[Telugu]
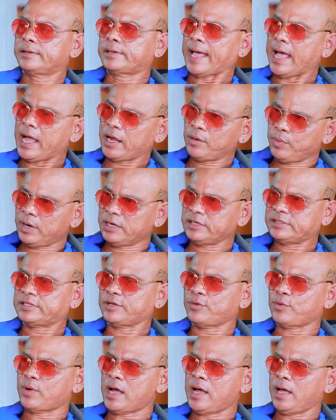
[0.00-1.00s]
ట్యాంక్ బండ్
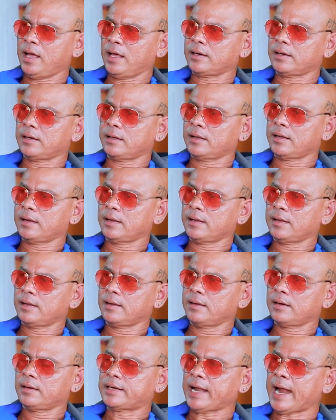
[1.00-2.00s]
శివ
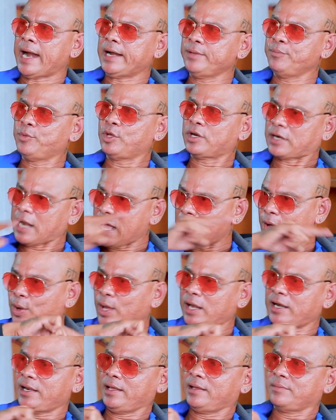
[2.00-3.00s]
డాడీ మీరు
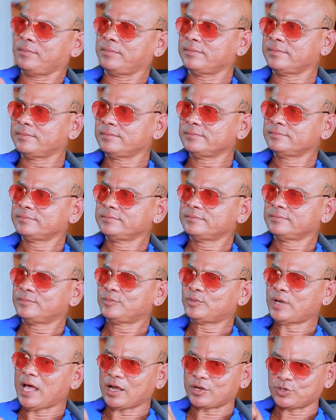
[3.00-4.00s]
రావాలి
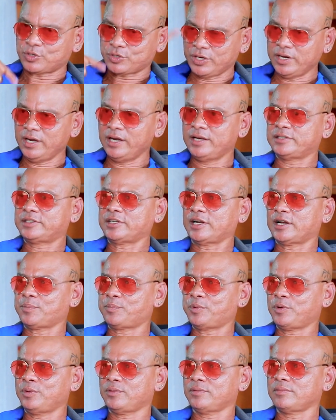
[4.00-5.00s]
నాకు షీల్డ్
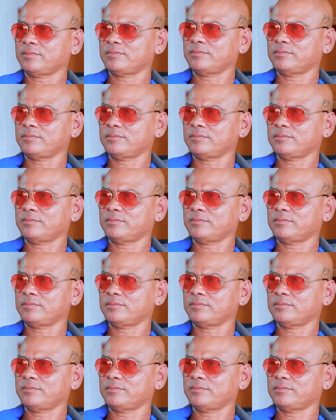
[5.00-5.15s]
ఇచ్చేటప్పుడు